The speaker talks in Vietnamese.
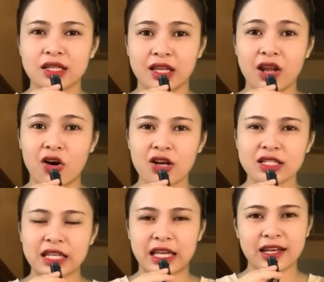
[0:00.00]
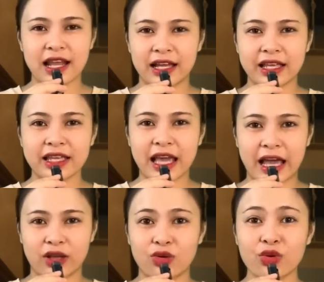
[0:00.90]
thì đó sẽ là cái
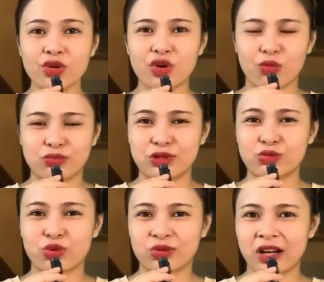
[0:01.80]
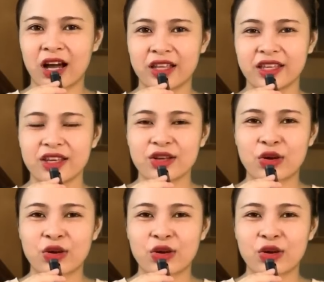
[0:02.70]
ngày cuối cùng trong cuộc đời